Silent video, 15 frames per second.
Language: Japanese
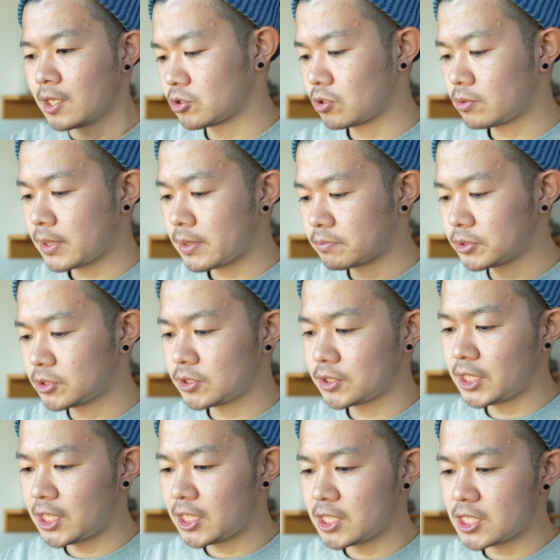そのままぶつ
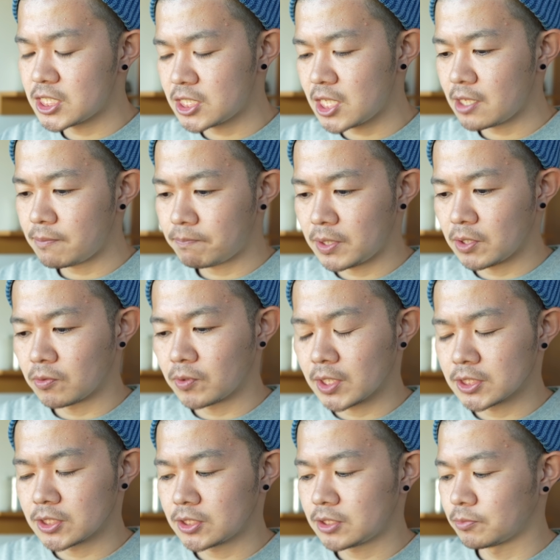切りにして一品お
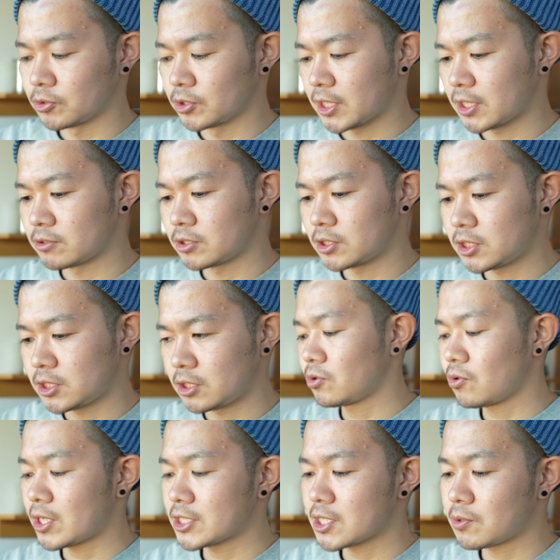かずにもなるし、
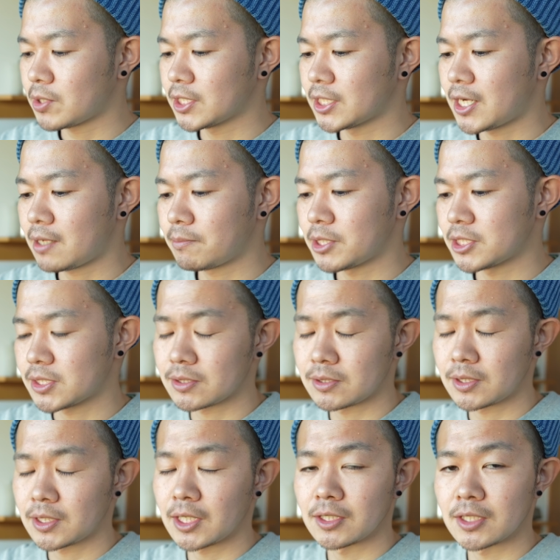今日朝ごはんでラーメン
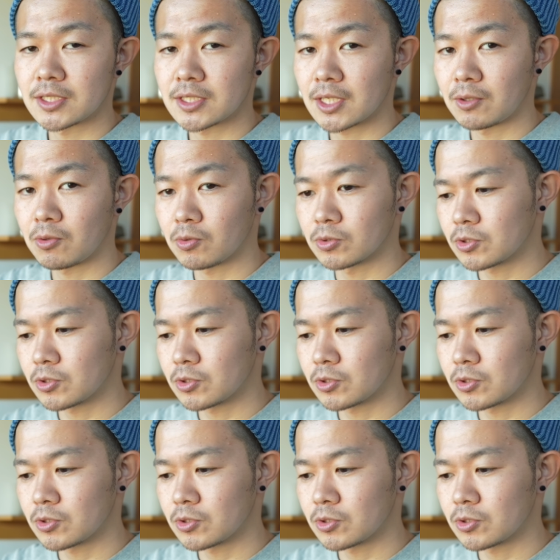作ったんですけど、